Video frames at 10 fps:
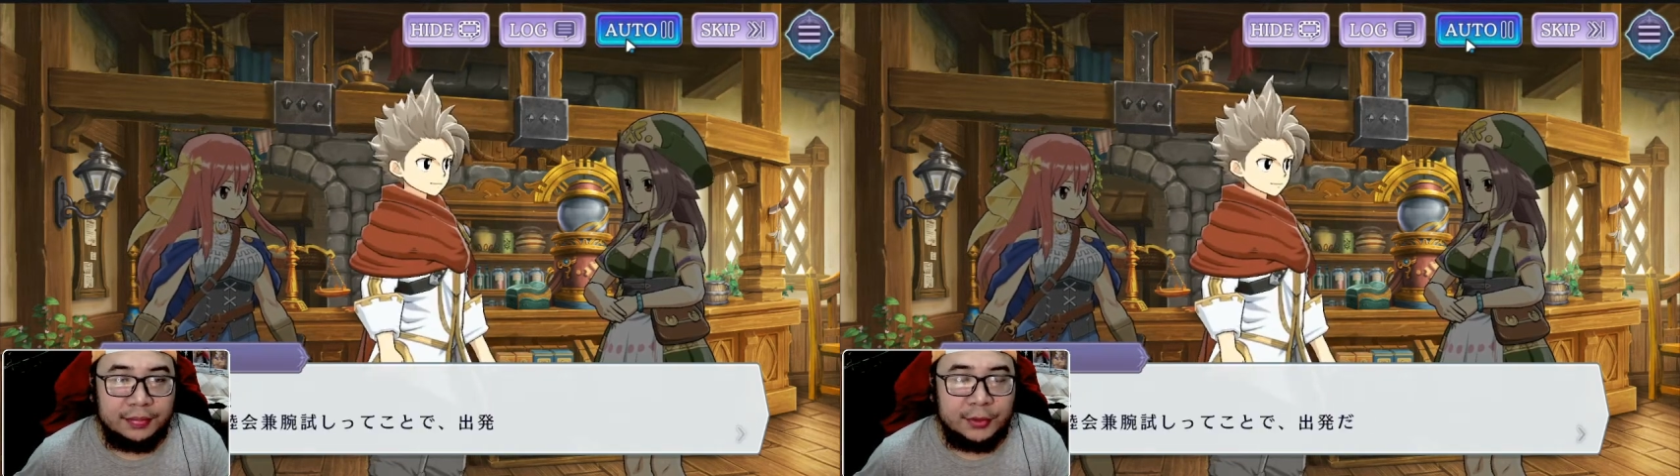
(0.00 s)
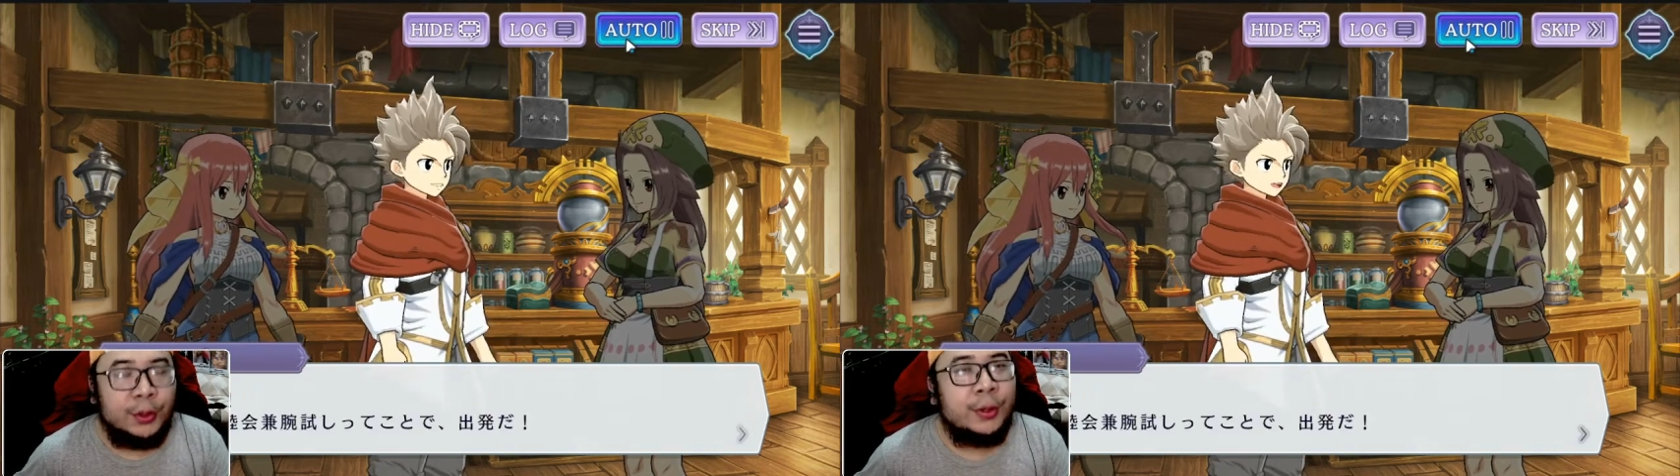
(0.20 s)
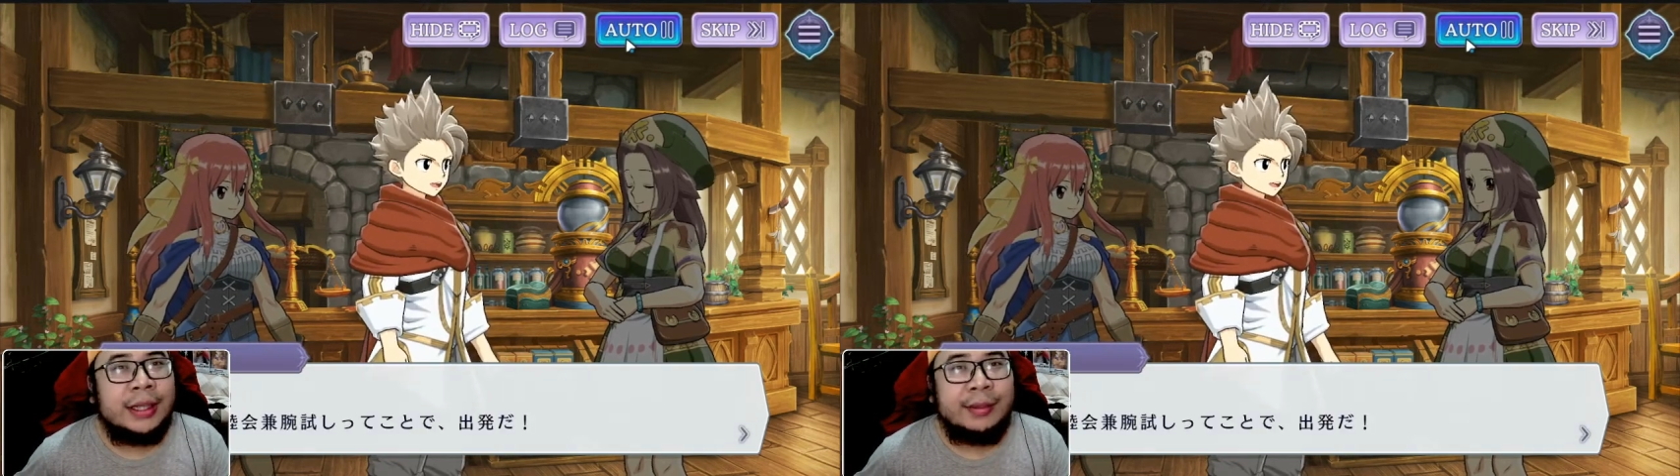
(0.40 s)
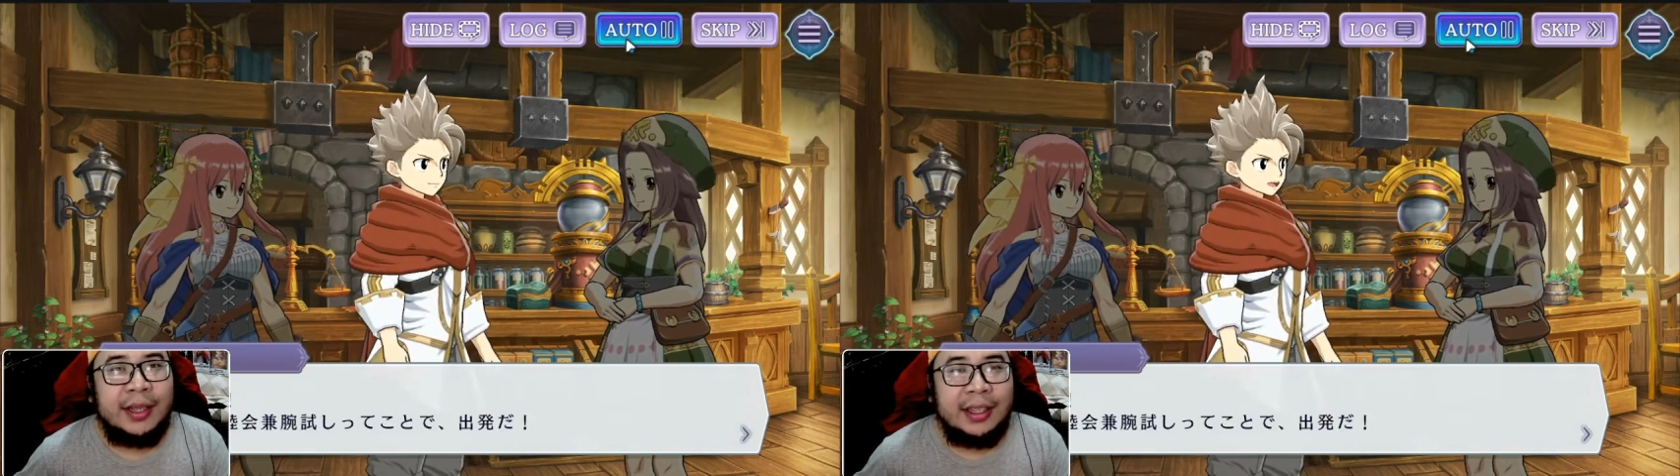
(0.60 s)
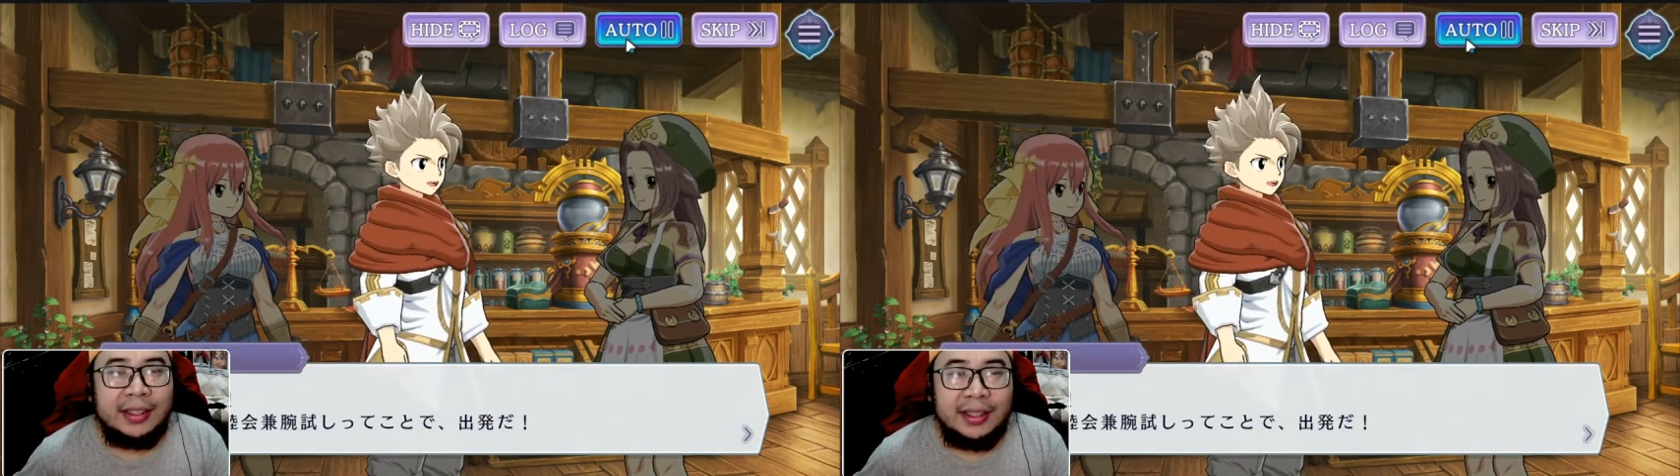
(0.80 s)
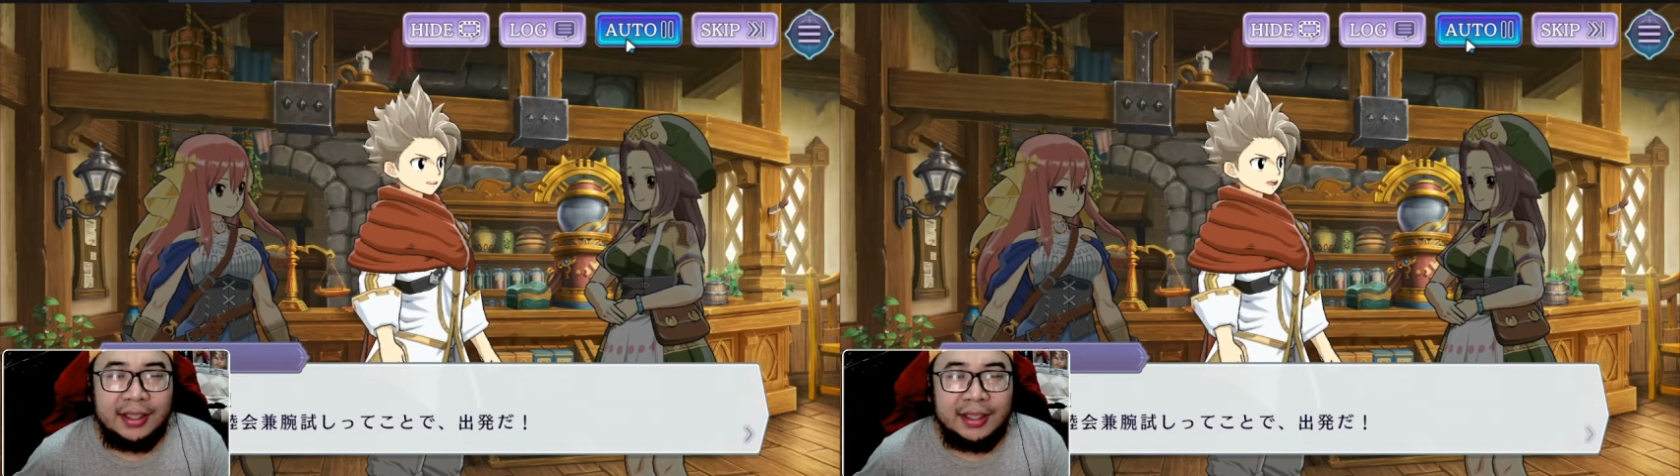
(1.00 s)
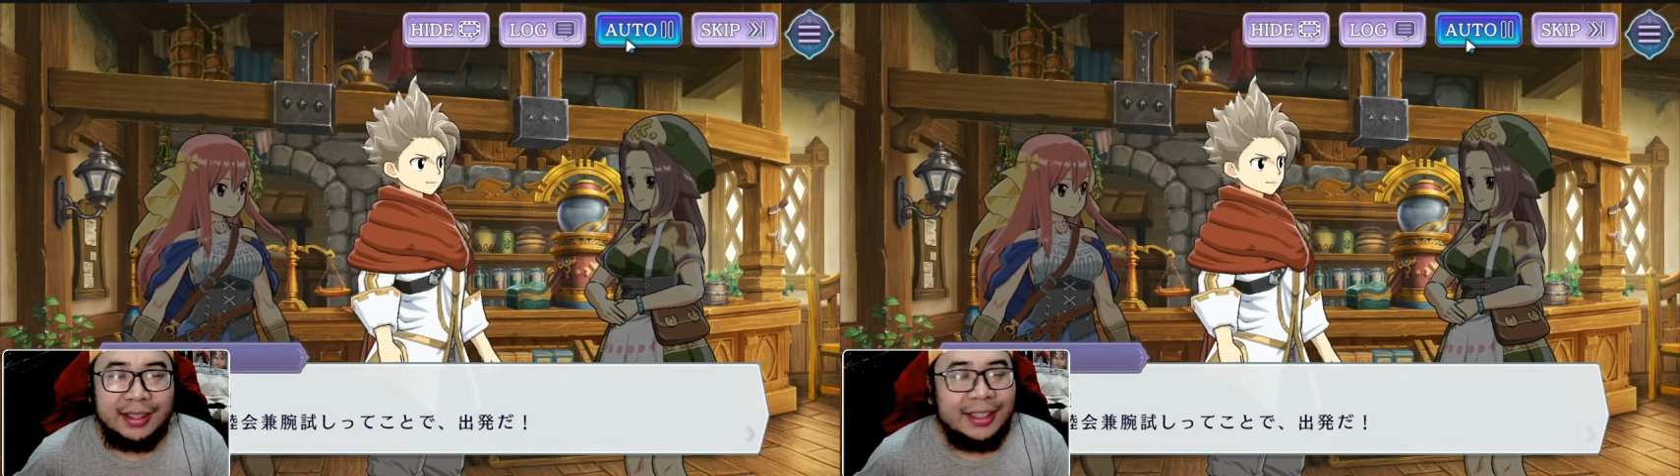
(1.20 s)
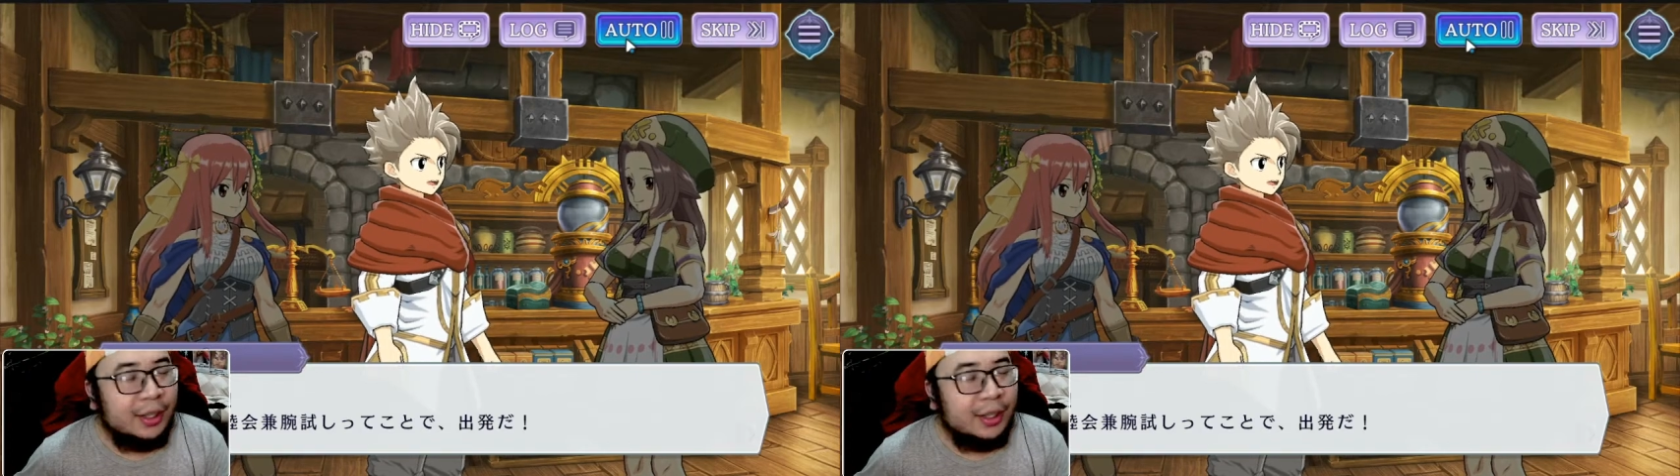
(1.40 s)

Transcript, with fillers: Oh, mantep ya. Ya,